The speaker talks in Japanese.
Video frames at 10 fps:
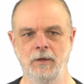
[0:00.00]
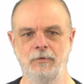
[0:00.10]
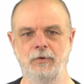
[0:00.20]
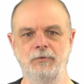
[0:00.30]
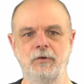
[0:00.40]

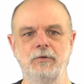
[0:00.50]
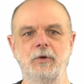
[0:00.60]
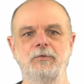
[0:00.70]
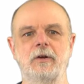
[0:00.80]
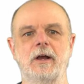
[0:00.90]
そうする
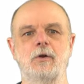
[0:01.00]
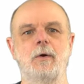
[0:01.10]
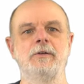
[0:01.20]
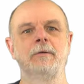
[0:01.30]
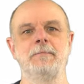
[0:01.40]
と、それが
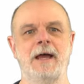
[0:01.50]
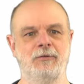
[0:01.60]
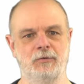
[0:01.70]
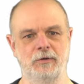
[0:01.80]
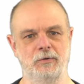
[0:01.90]

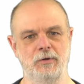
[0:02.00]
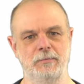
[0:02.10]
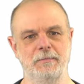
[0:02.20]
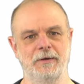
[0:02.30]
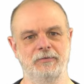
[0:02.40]
クワントム・ダイクストラと呼
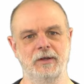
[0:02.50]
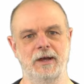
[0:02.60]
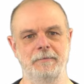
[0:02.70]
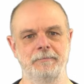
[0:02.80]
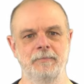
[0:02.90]
びます
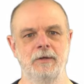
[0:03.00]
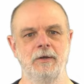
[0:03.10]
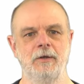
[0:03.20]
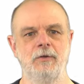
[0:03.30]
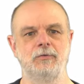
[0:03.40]
が、
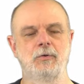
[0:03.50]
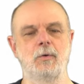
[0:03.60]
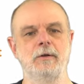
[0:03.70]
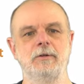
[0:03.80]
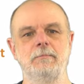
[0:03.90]
その
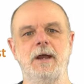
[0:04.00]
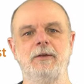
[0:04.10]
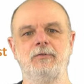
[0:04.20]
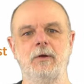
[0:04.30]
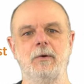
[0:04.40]

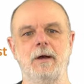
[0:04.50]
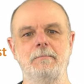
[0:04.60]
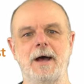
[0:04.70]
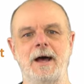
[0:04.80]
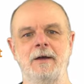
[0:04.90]
クワントム・ダイクストラは、
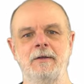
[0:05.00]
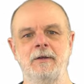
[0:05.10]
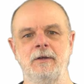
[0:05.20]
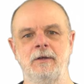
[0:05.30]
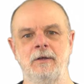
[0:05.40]
まあ、
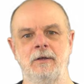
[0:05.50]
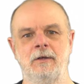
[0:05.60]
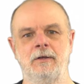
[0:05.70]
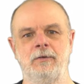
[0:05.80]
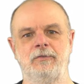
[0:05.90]

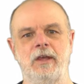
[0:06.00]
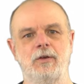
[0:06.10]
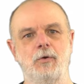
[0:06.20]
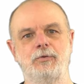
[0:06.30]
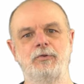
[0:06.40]
成
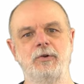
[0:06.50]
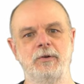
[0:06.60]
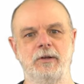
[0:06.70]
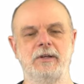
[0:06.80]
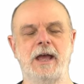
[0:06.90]
功す
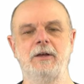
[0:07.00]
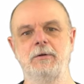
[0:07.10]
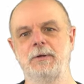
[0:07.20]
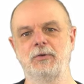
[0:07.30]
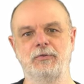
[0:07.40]
る、
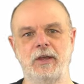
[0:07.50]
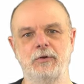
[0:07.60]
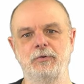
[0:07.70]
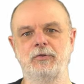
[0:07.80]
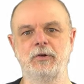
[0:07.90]
エンタングルメント成
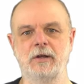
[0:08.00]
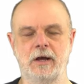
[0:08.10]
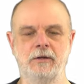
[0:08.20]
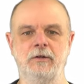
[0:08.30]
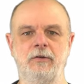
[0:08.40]
功する
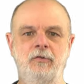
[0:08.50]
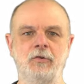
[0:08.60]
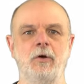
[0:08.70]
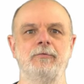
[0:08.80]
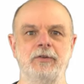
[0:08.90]
確率
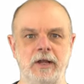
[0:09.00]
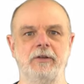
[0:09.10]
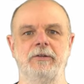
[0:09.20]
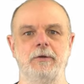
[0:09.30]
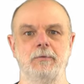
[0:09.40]
とフィデ
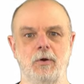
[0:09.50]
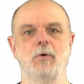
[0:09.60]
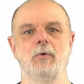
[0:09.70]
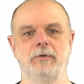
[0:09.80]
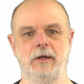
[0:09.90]
リティ両
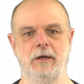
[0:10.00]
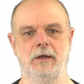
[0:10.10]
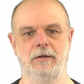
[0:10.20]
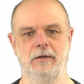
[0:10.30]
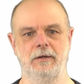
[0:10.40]
方にはな
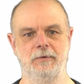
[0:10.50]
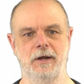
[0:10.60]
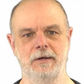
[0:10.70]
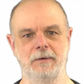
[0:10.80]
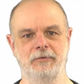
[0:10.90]

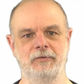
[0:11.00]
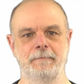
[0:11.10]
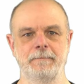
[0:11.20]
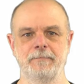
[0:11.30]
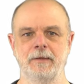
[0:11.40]
ります。
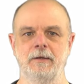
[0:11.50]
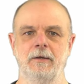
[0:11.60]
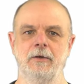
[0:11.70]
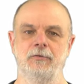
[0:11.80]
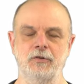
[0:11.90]

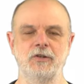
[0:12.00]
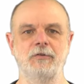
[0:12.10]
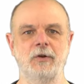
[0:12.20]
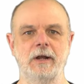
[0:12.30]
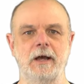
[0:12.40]
そして
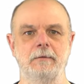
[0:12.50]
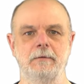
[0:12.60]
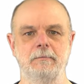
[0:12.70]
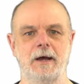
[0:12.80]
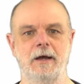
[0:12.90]
それが、
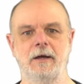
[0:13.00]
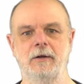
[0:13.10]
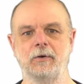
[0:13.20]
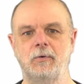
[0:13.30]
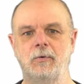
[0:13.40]
まあ、あ
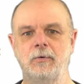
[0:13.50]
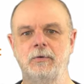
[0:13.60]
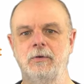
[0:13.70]
の、